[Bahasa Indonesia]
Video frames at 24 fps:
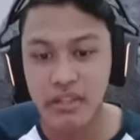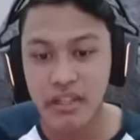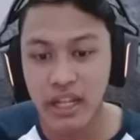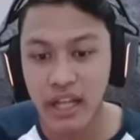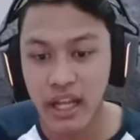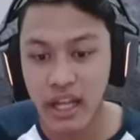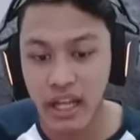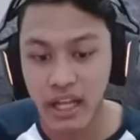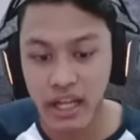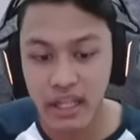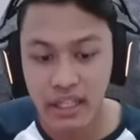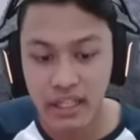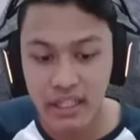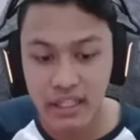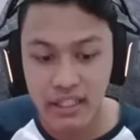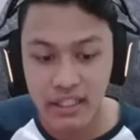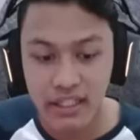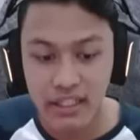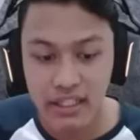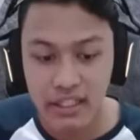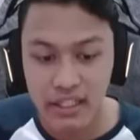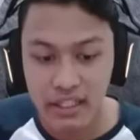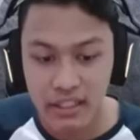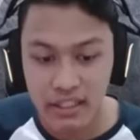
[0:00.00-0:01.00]
nah
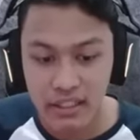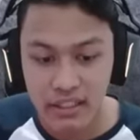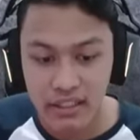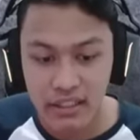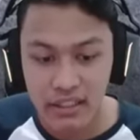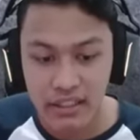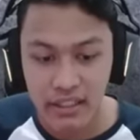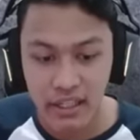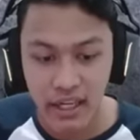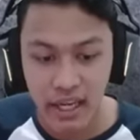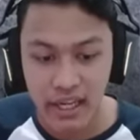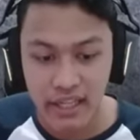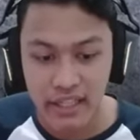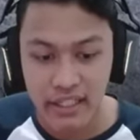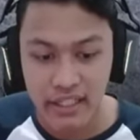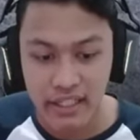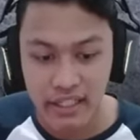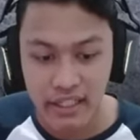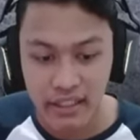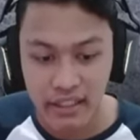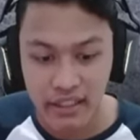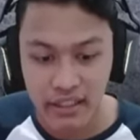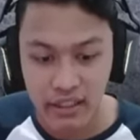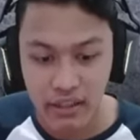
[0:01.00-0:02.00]
nah
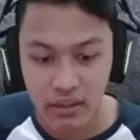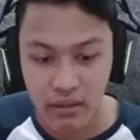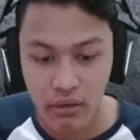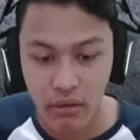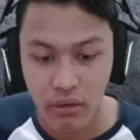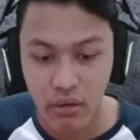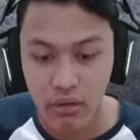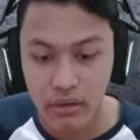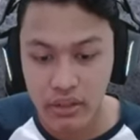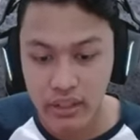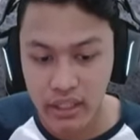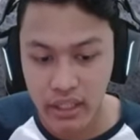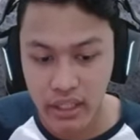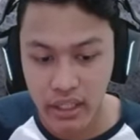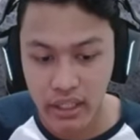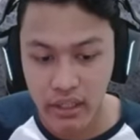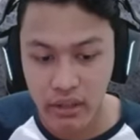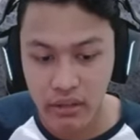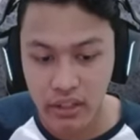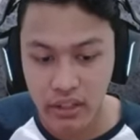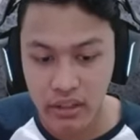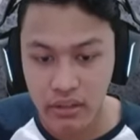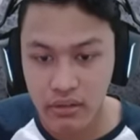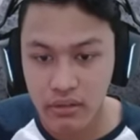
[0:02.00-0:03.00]
ini
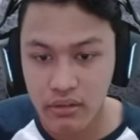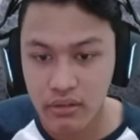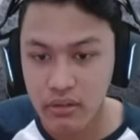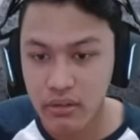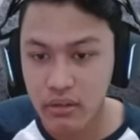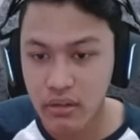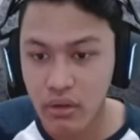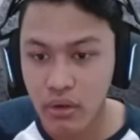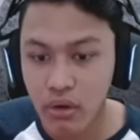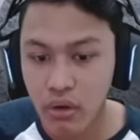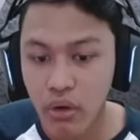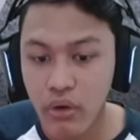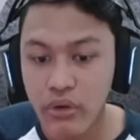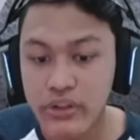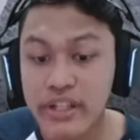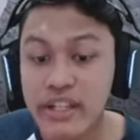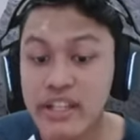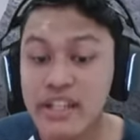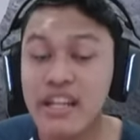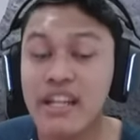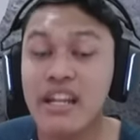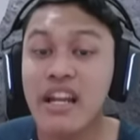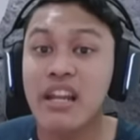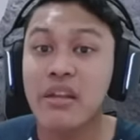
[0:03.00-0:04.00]
oke oh
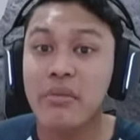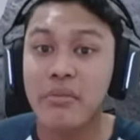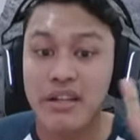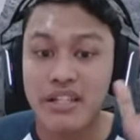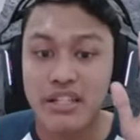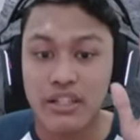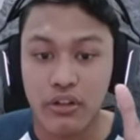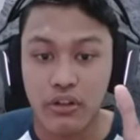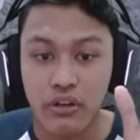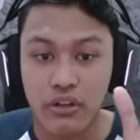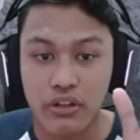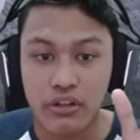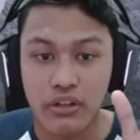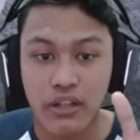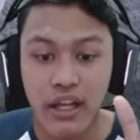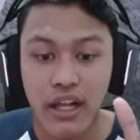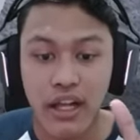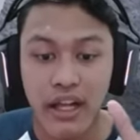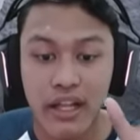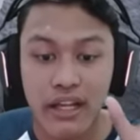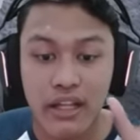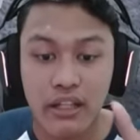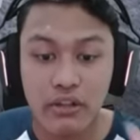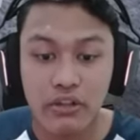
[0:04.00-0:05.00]
jadi ada 5 slot
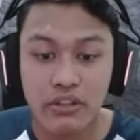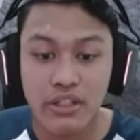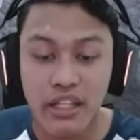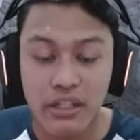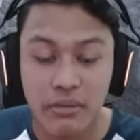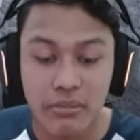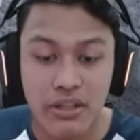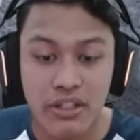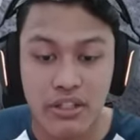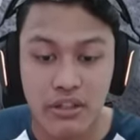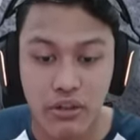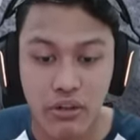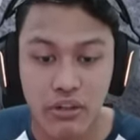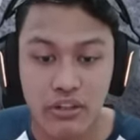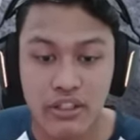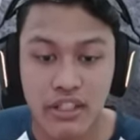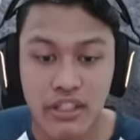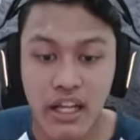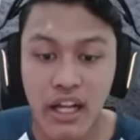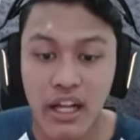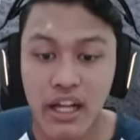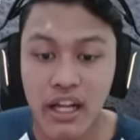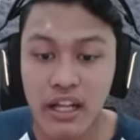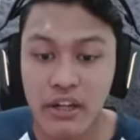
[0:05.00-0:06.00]
ada total 5 slot
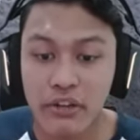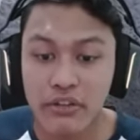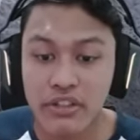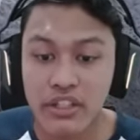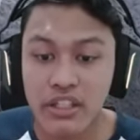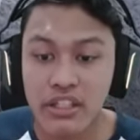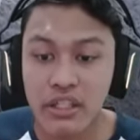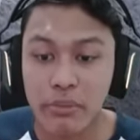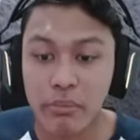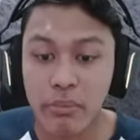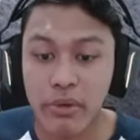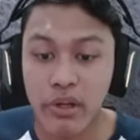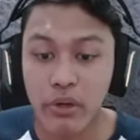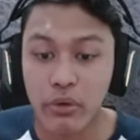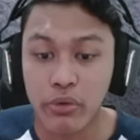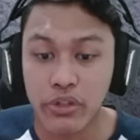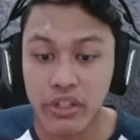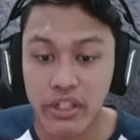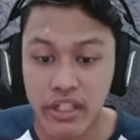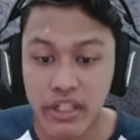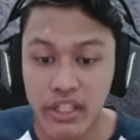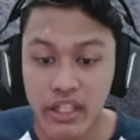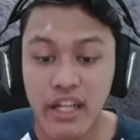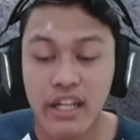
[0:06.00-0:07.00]
yang harus kita
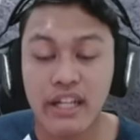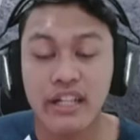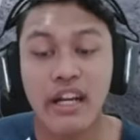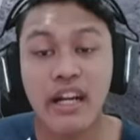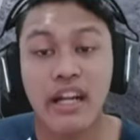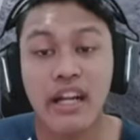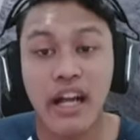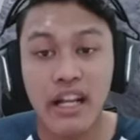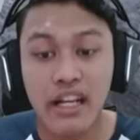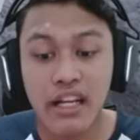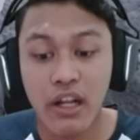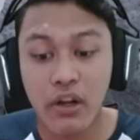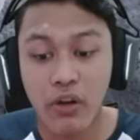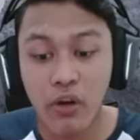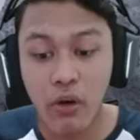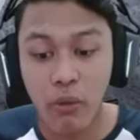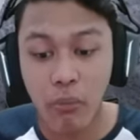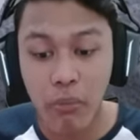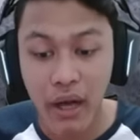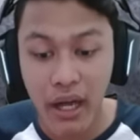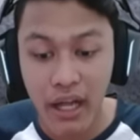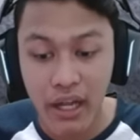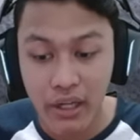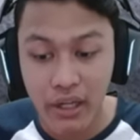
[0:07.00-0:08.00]
penuhi dan karena gue
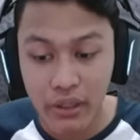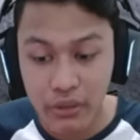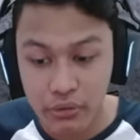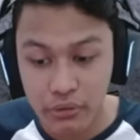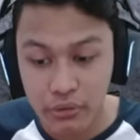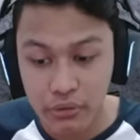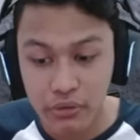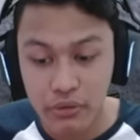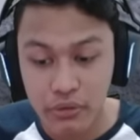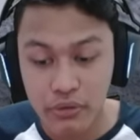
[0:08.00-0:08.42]
baru